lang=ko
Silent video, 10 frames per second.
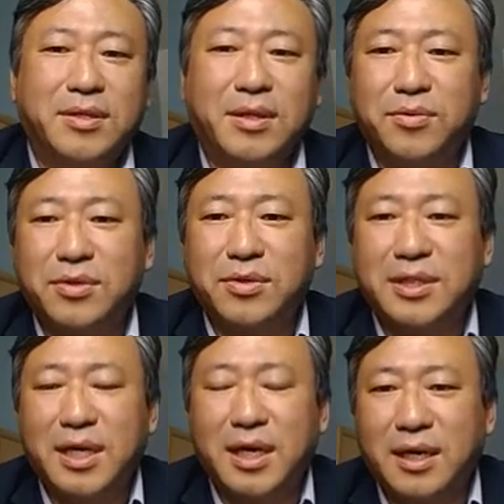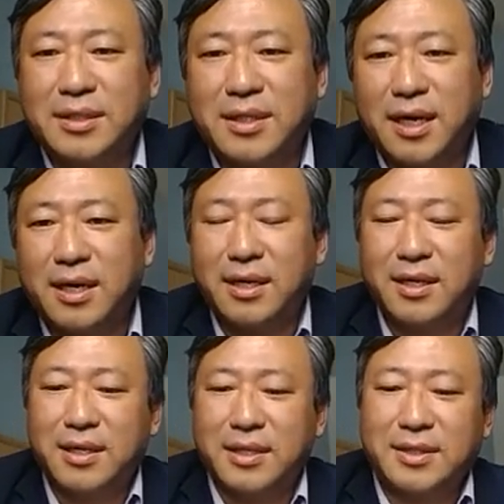하는데 오늘은 시간 관계상
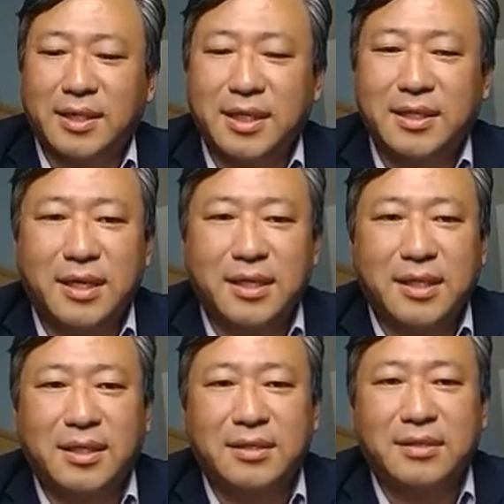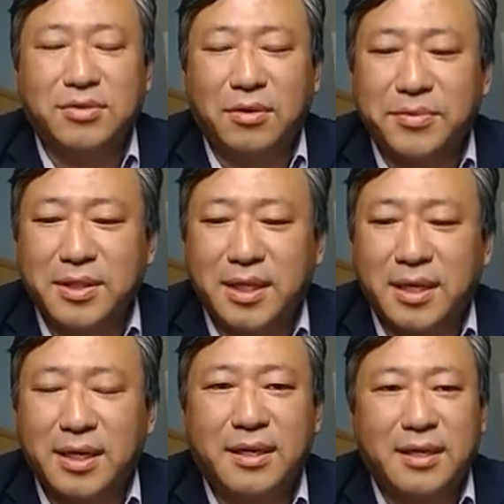자세한 얘기를 다 드릴 수는
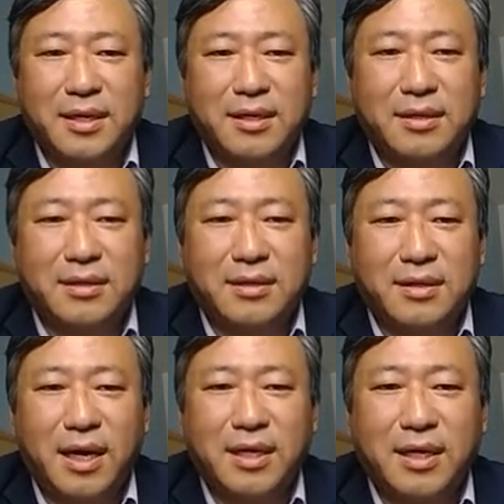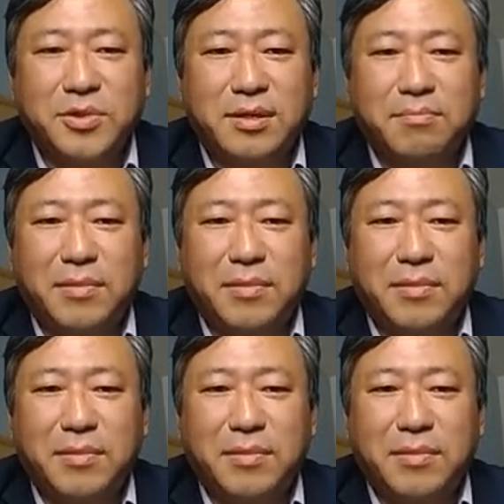없으니까 그 핵심적인